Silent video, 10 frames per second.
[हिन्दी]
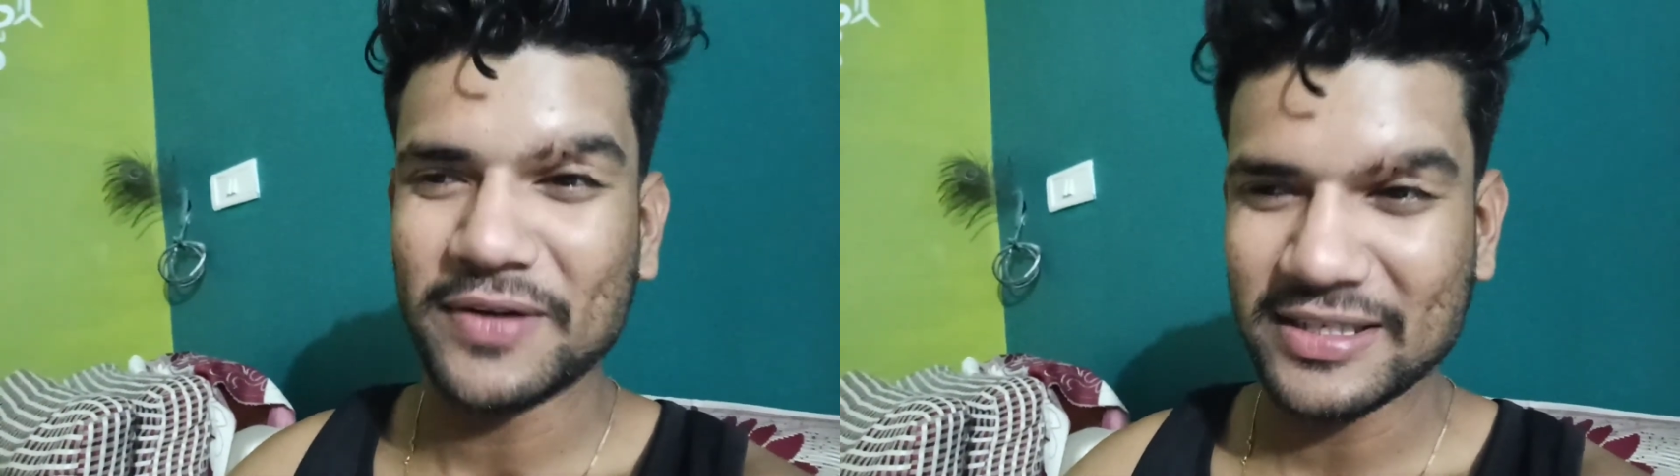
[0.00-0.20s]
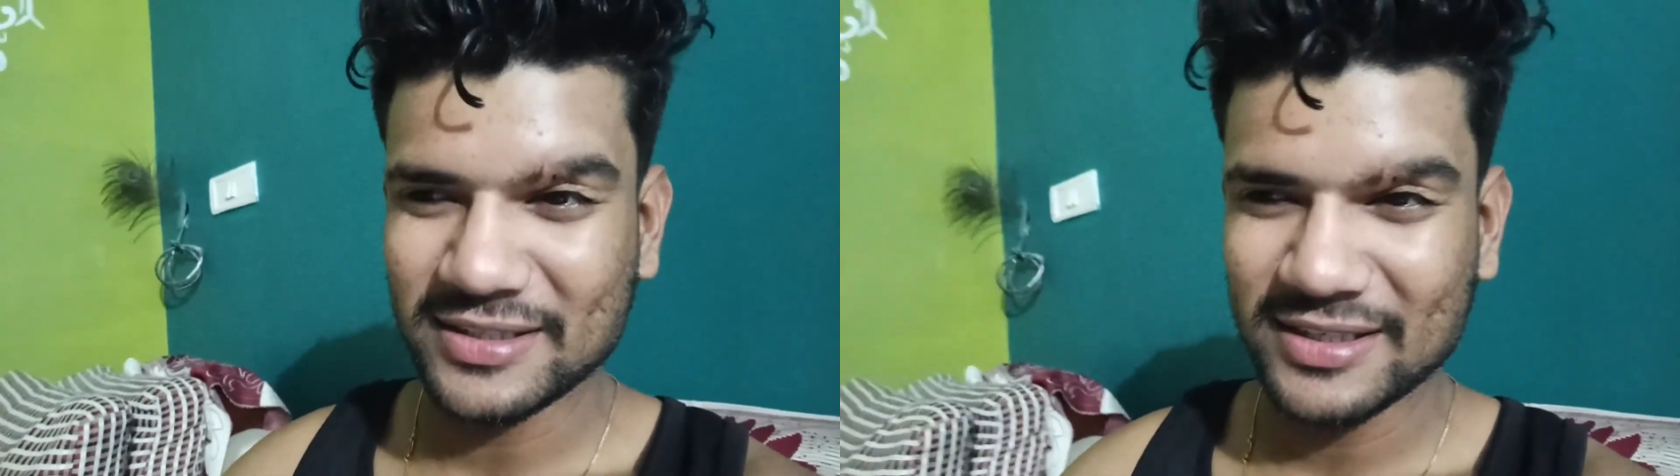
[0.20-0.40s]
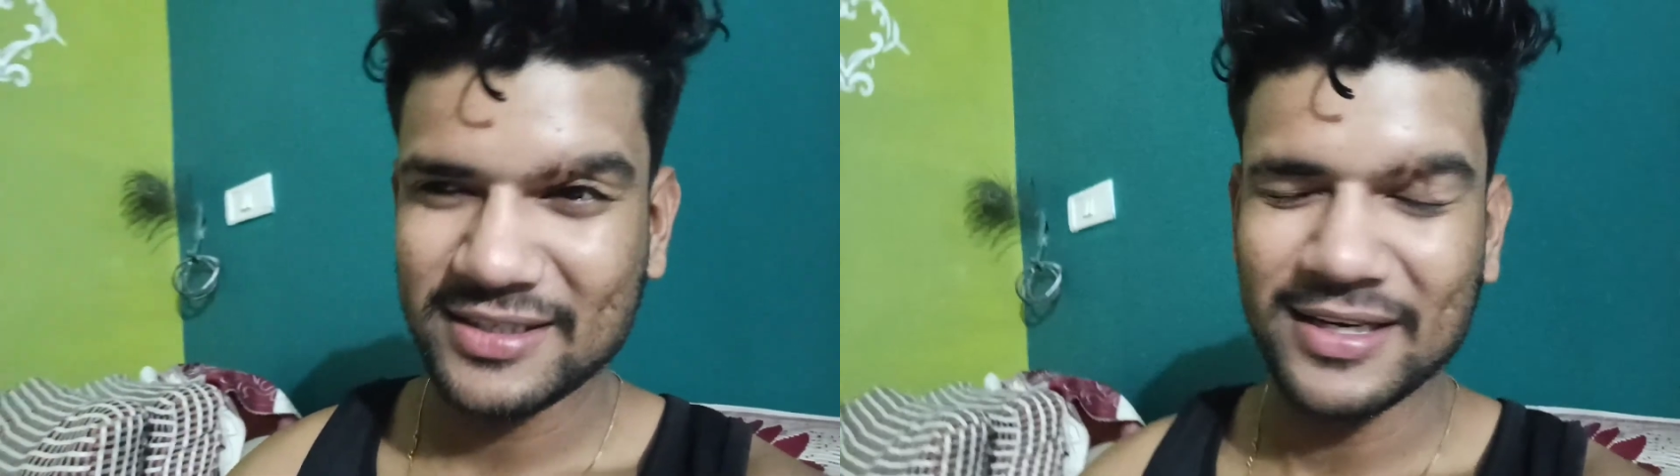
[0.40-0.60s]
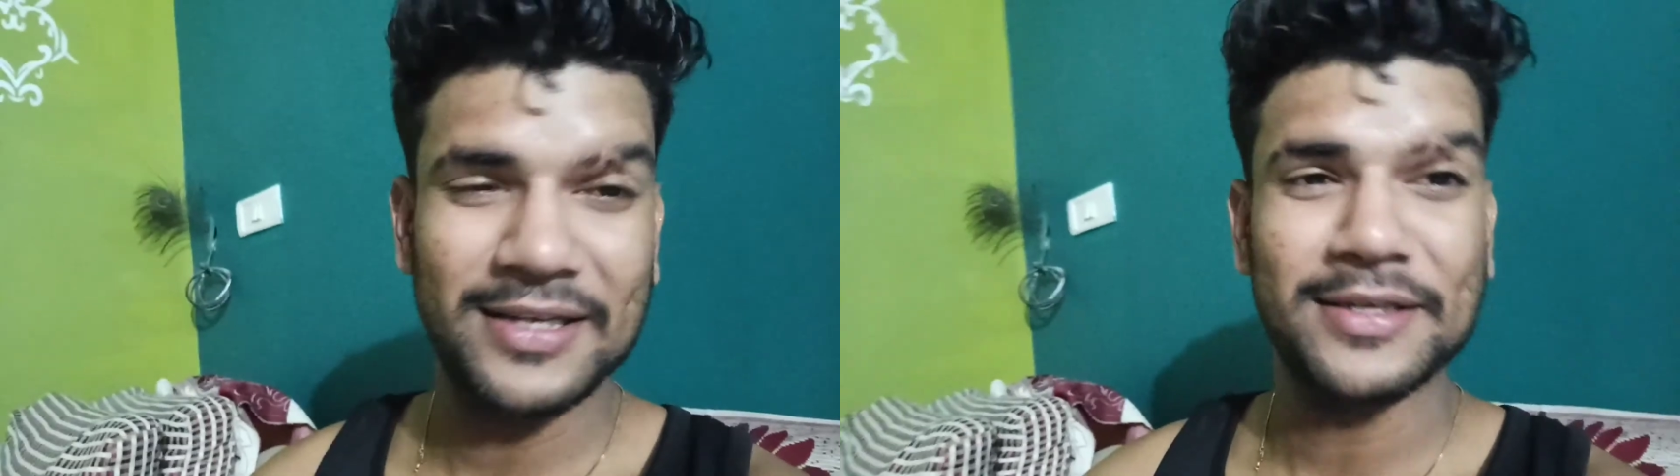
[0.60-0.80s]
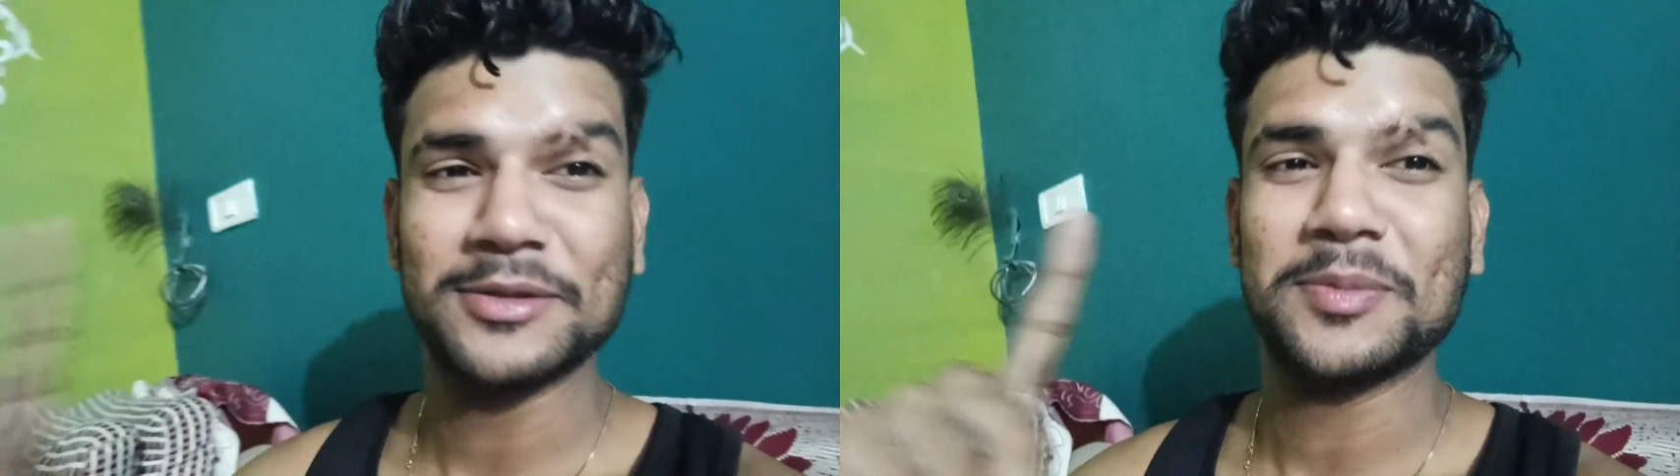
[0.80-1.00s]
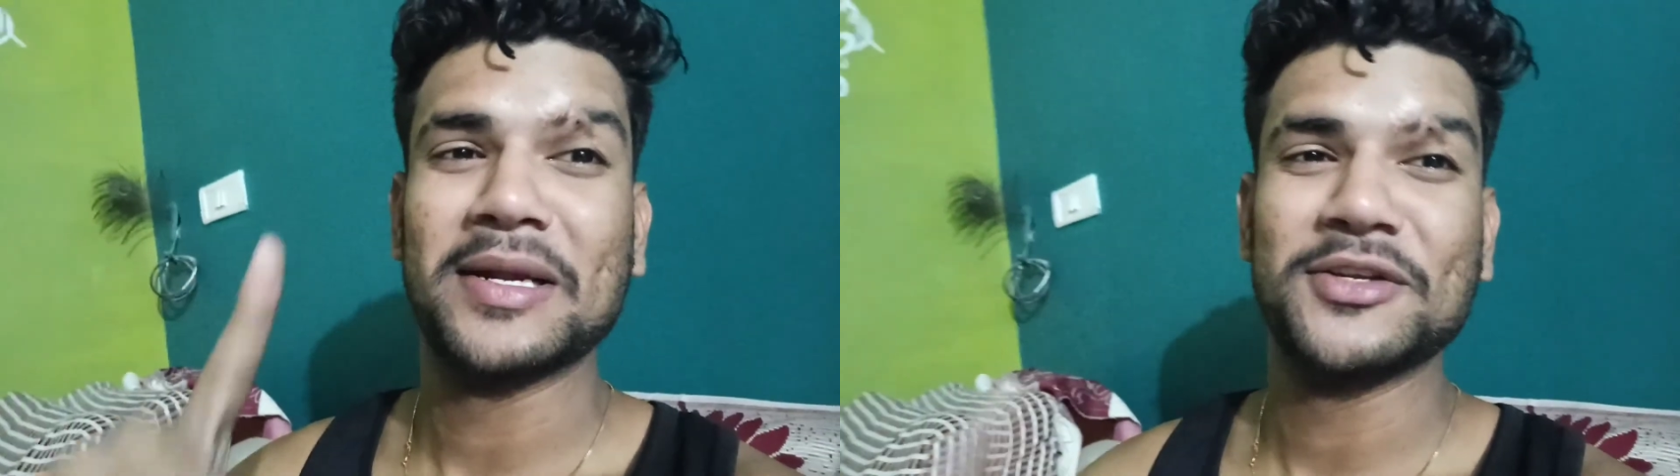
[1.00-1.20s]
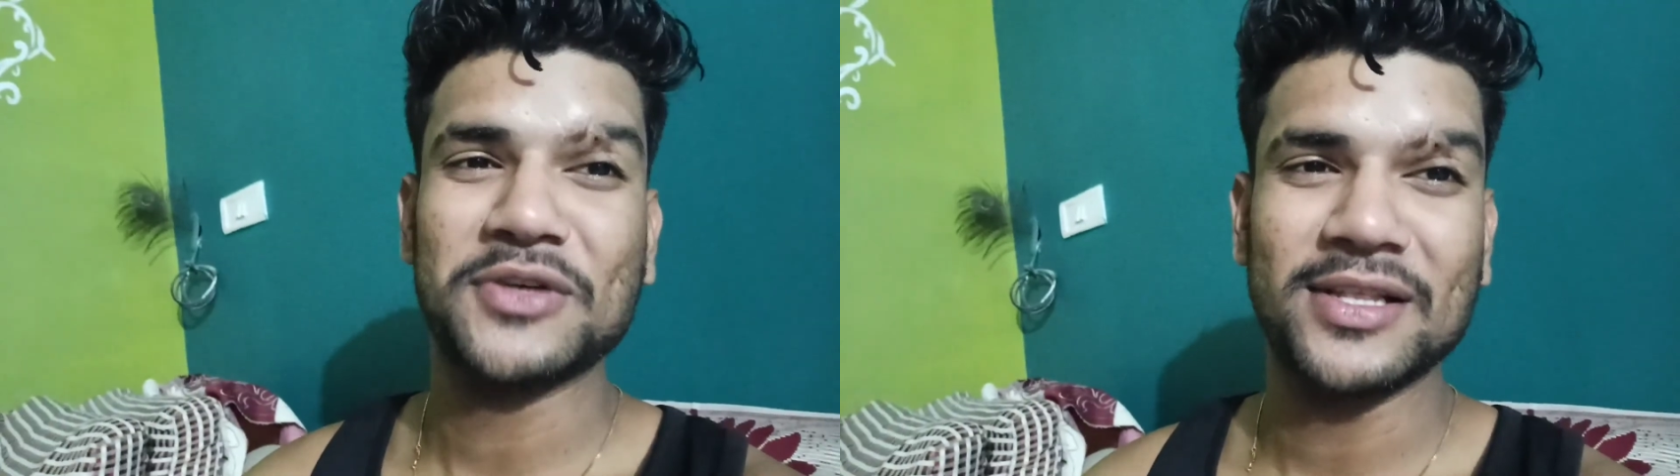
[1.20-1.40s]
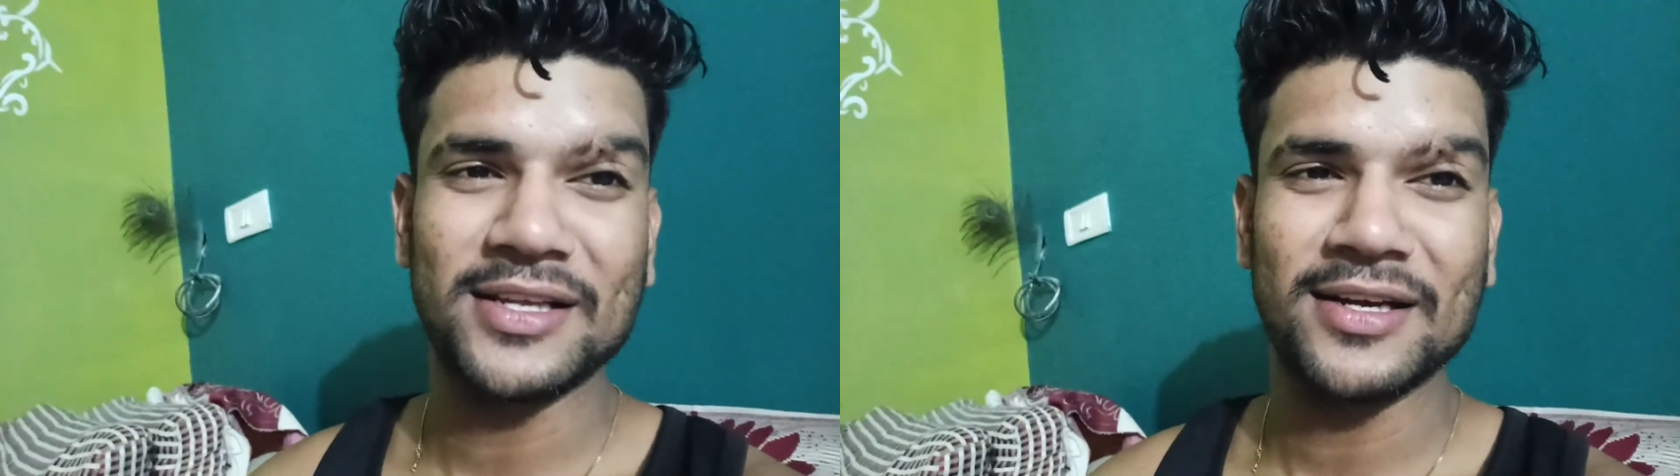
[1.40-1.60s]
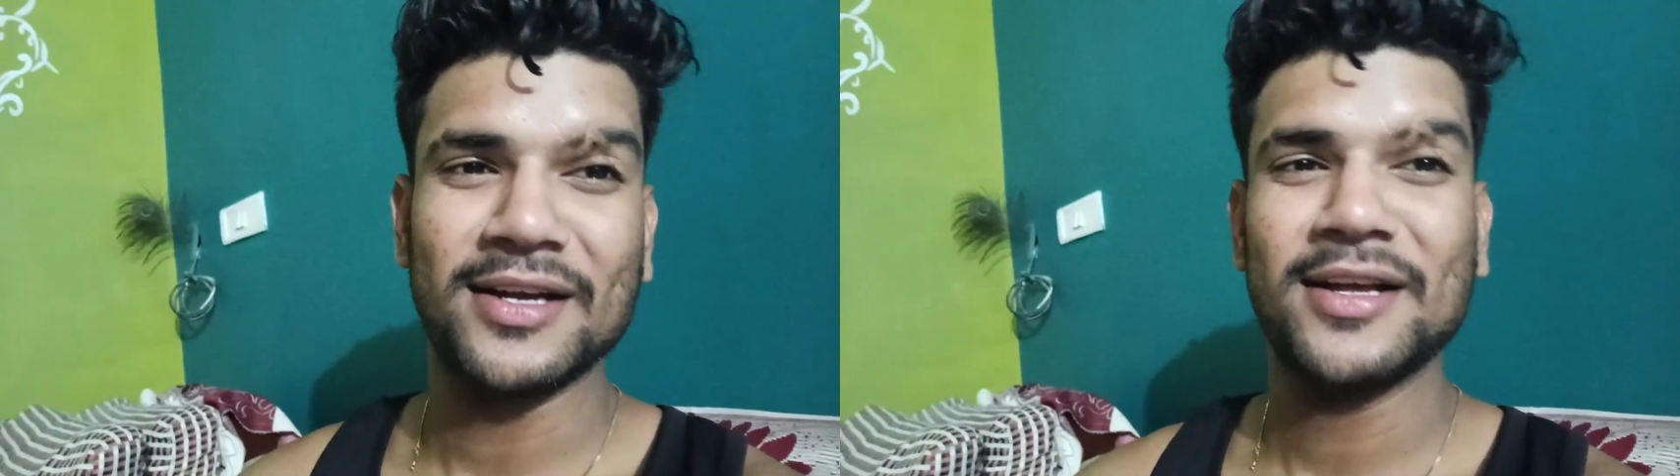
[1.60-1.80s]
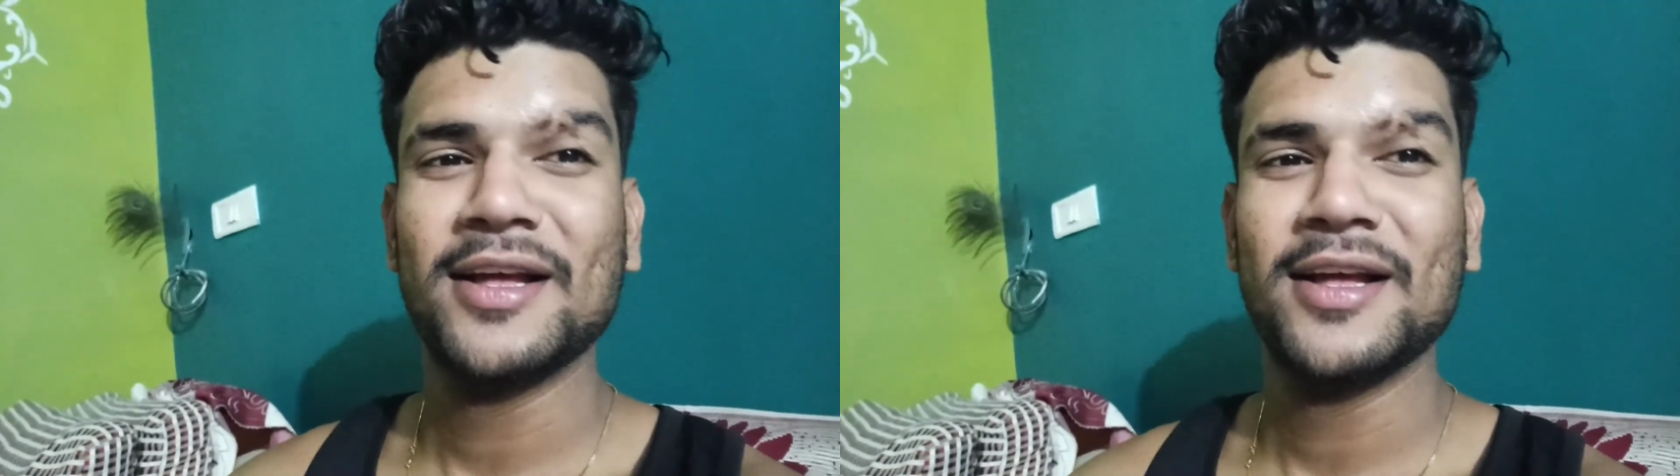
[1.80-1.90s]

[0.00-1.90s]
फ्रेशनेस के लिए सबसे पहले चलते हैं